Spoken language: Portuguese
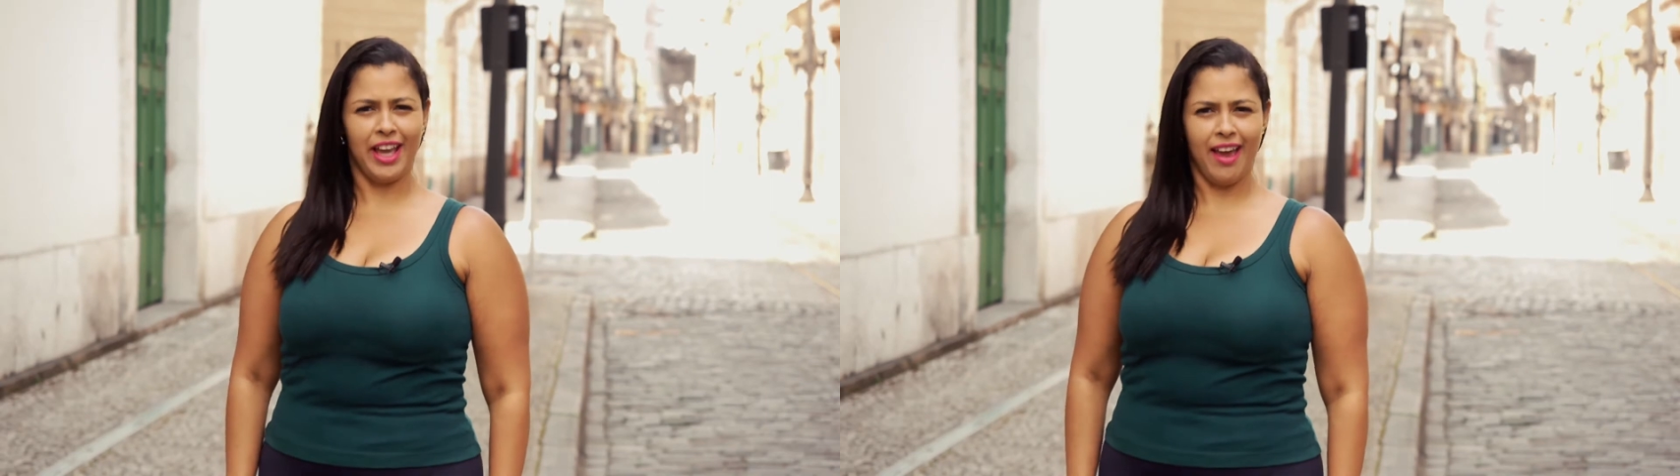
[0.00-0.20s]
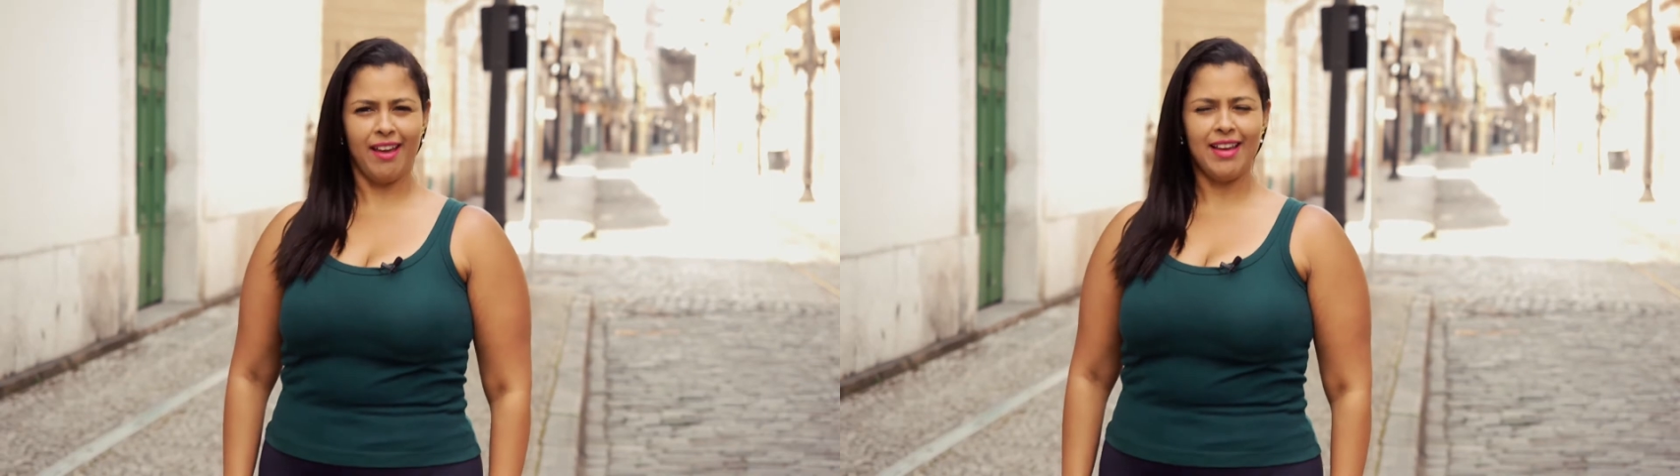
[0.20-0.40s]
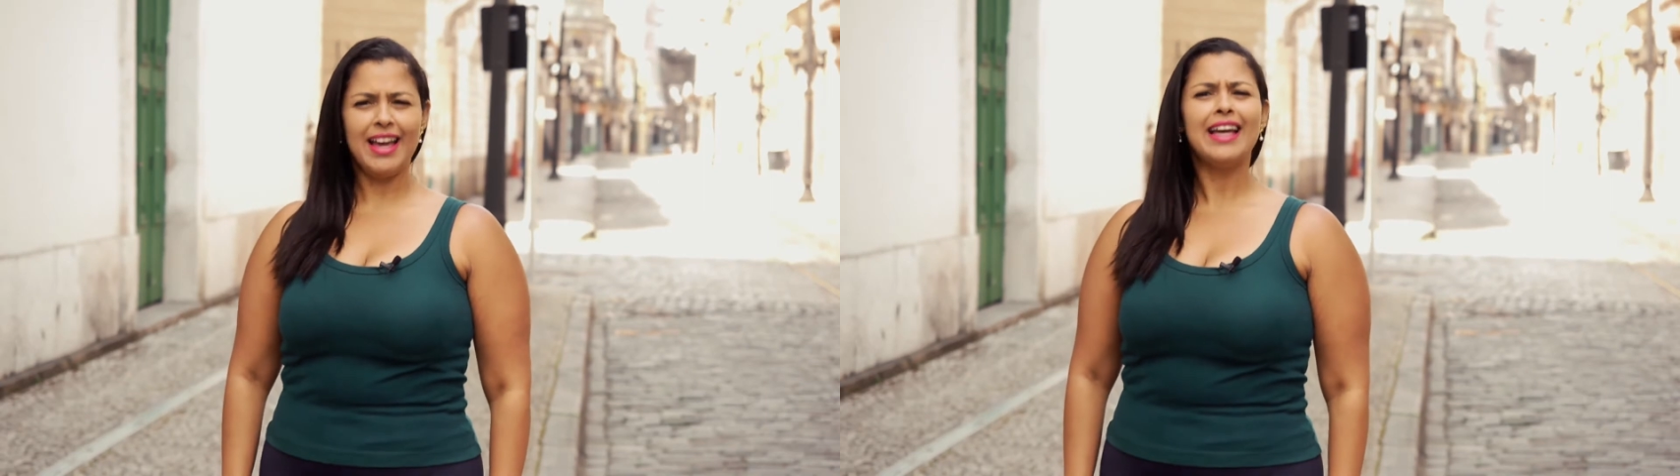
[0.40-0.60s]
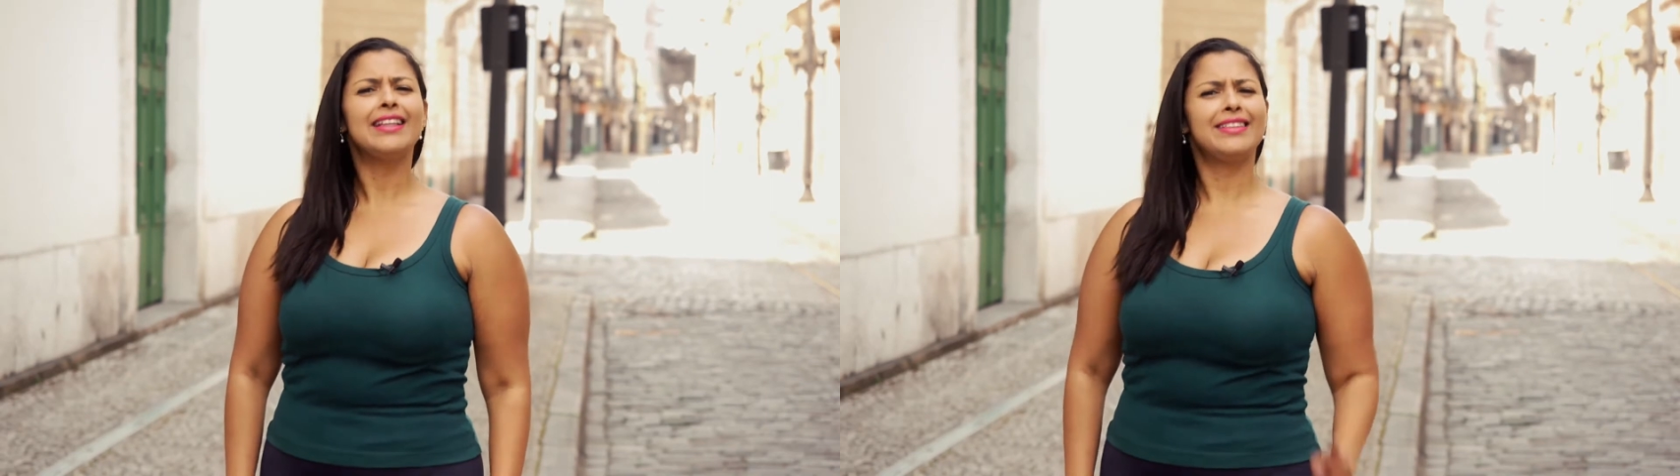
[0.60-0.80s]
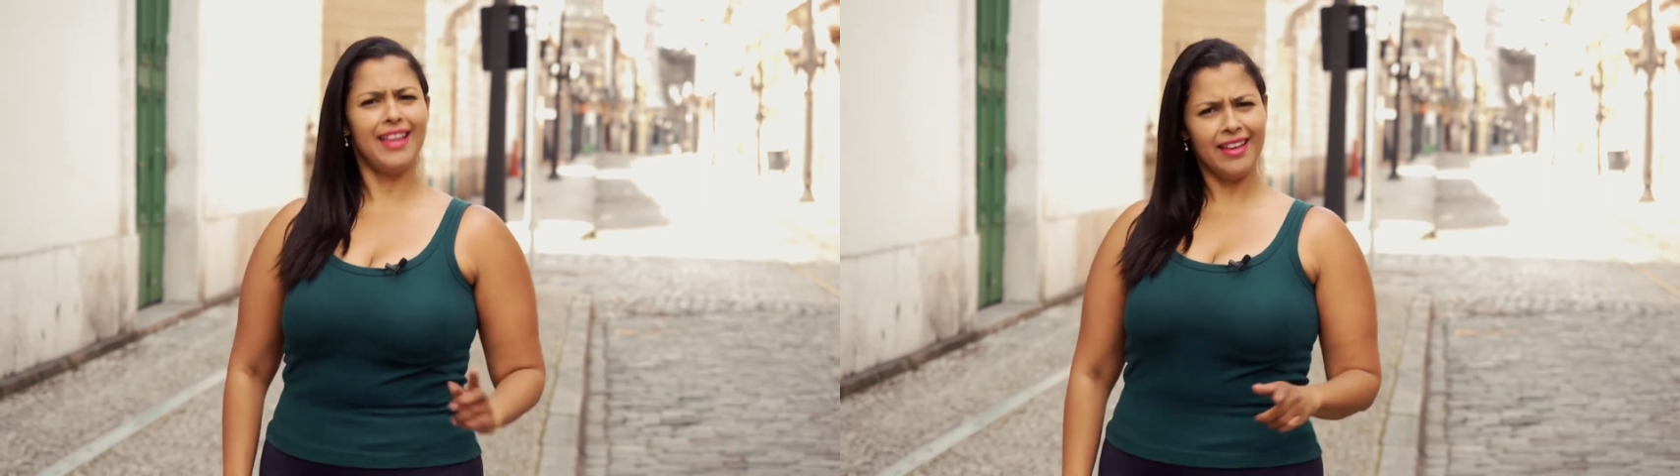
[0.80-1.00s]
é:
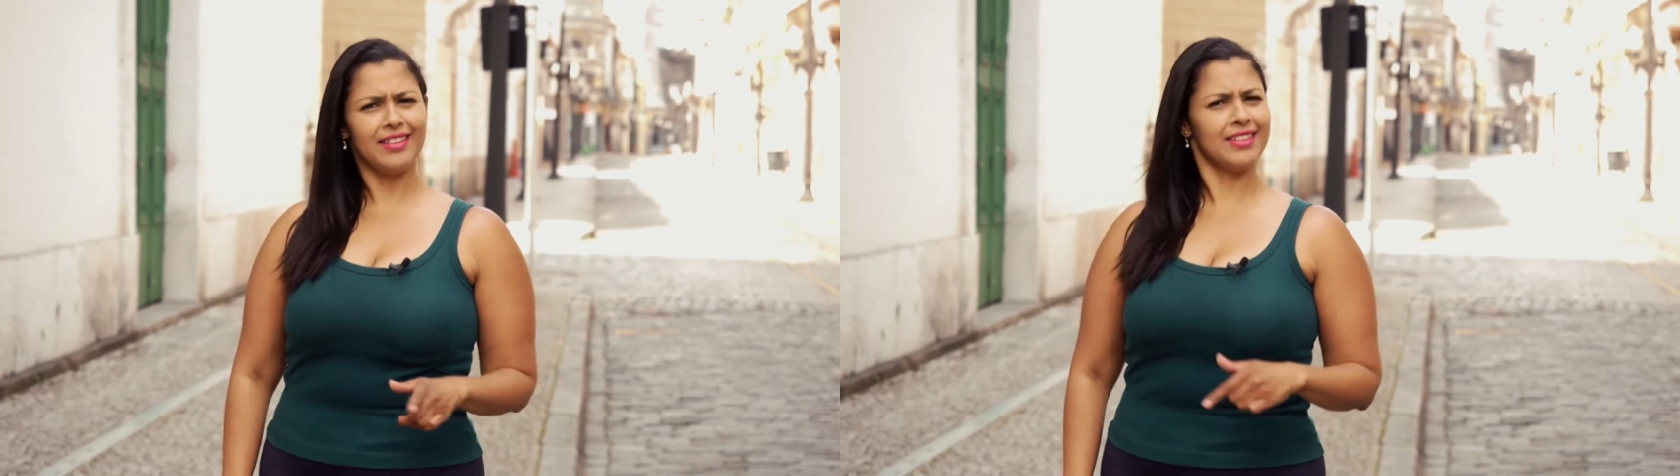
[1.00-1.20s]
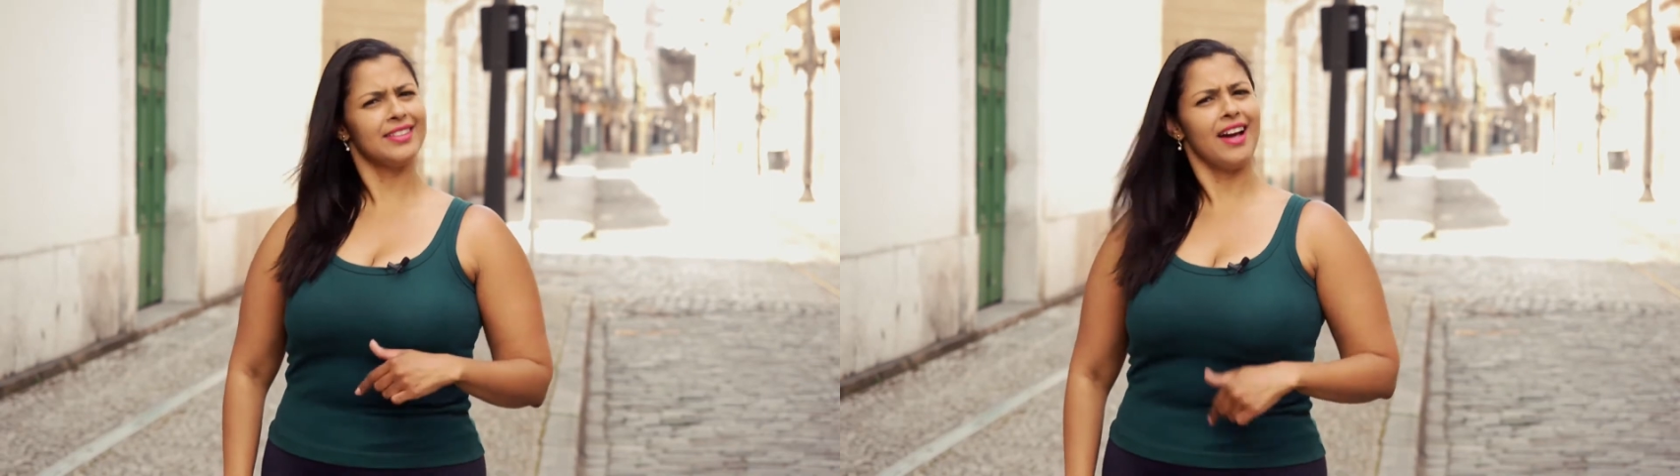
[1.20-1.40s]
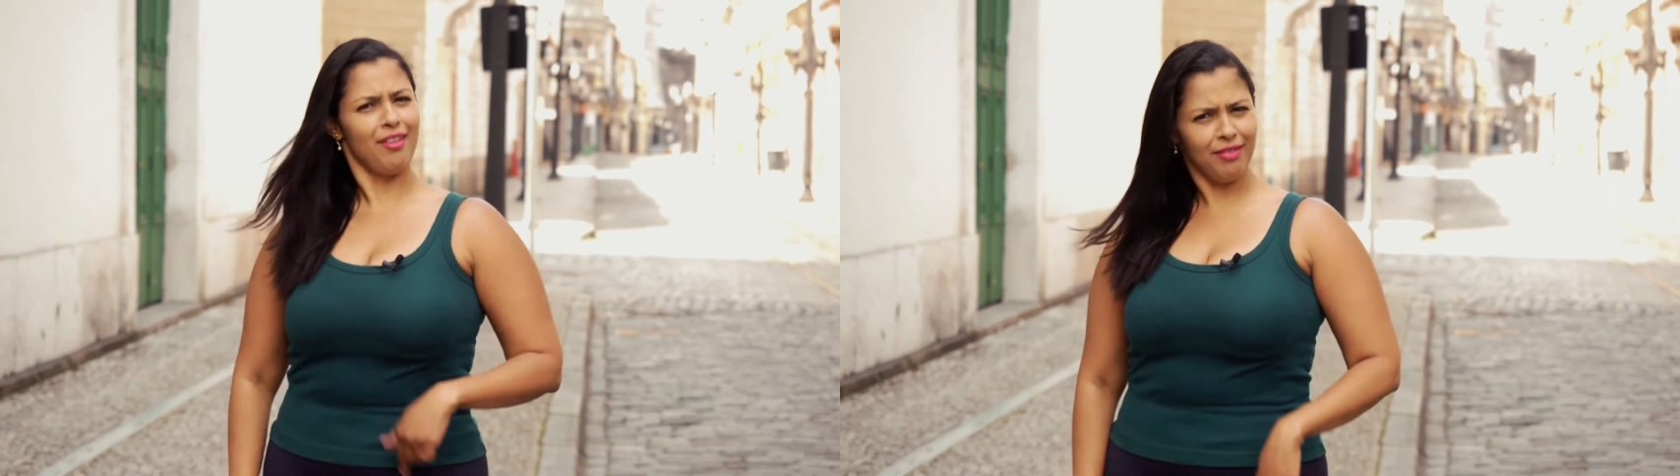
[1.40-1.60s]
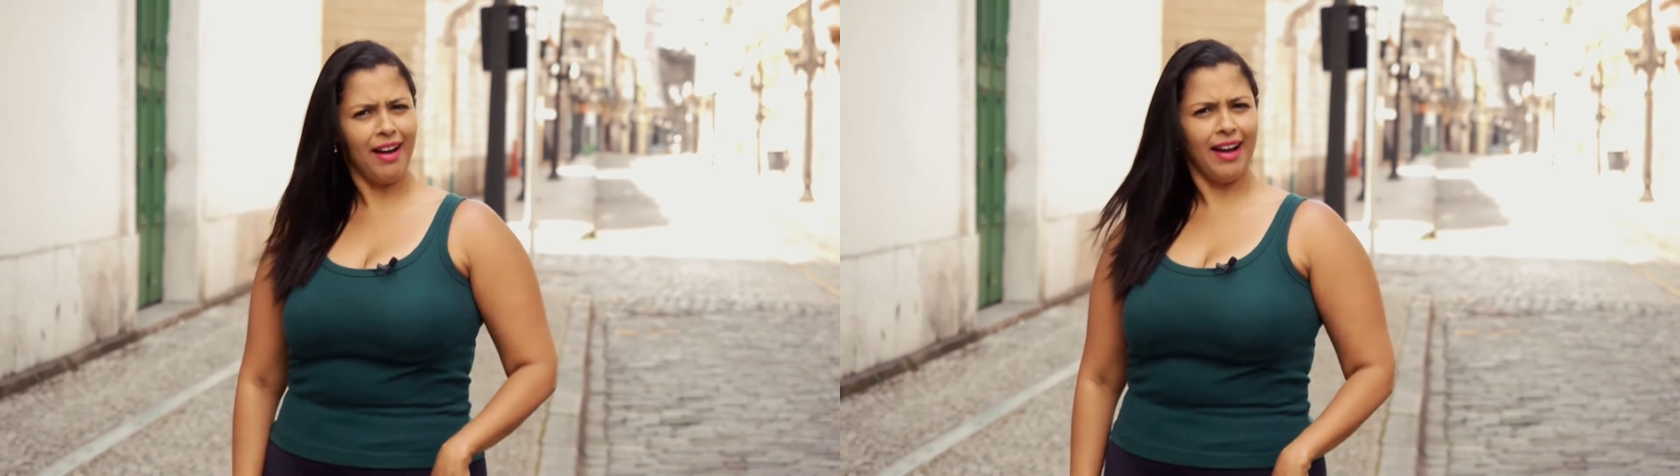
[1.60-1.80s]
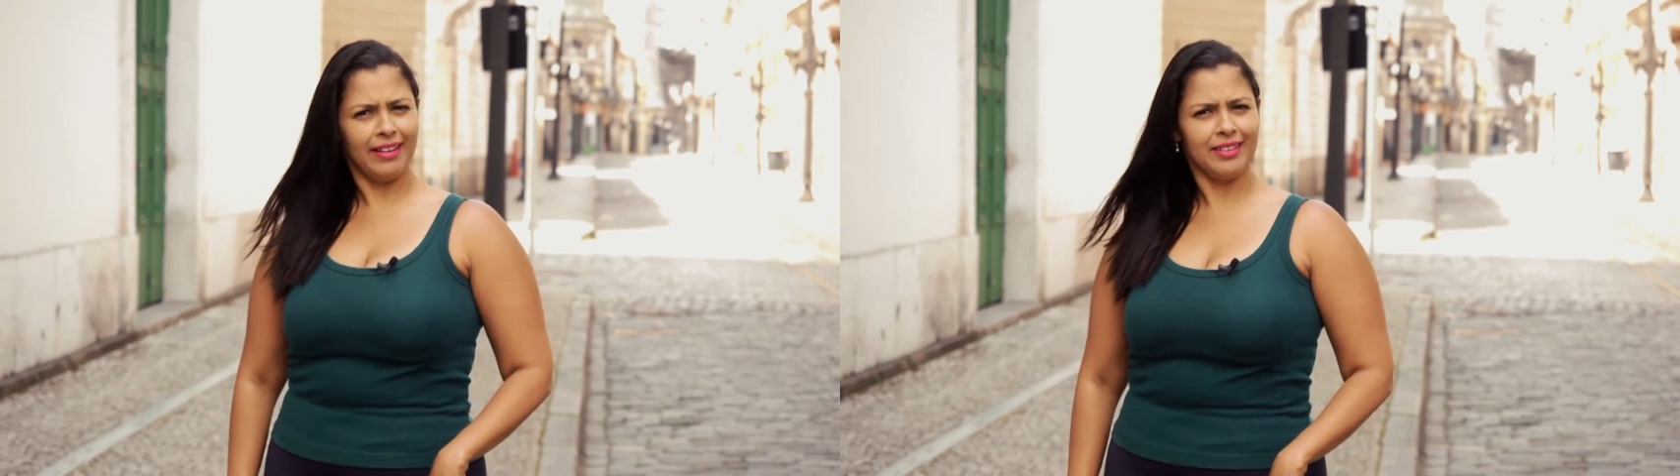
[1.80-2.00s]
tem que escavar?